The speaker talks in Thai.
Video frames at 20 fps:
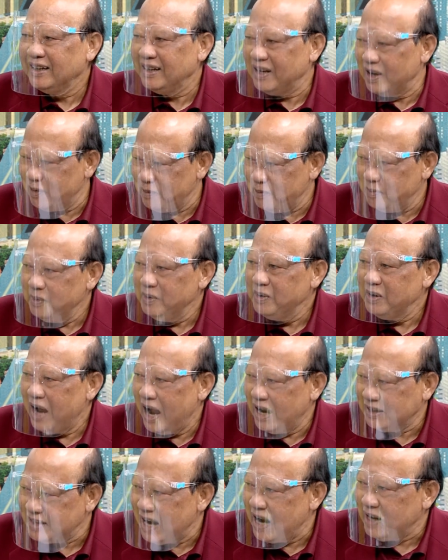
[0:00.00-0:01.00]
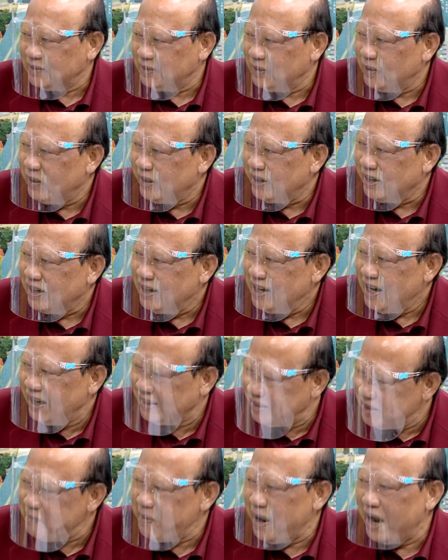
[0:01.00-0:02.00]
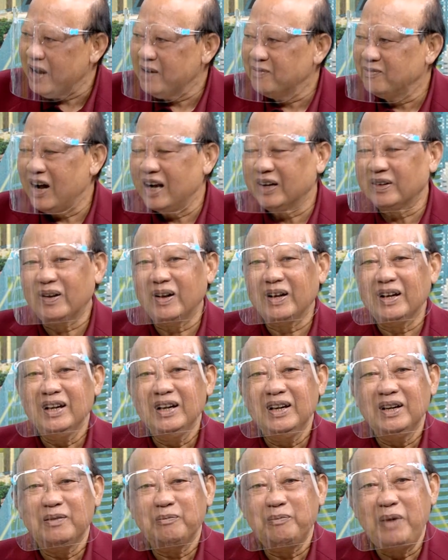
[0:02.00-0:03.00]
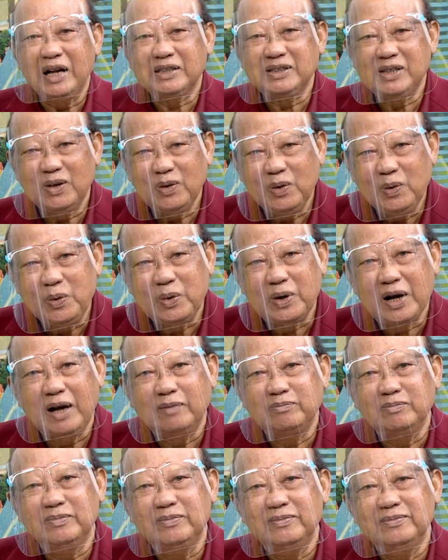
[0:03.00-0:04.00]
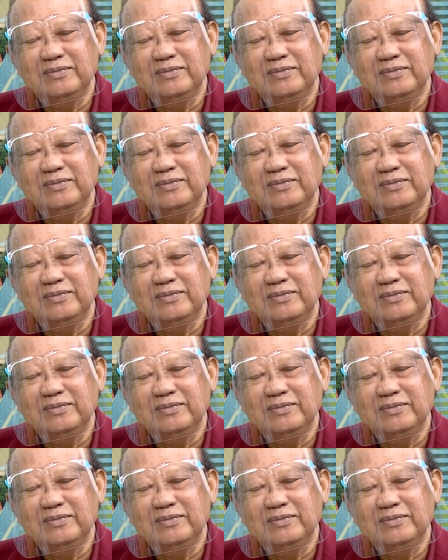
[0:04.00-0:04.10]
เดี๋ยวอาจารย์ช่วยอธิบายให้ฟังหน่อยพักสักครู่ครับ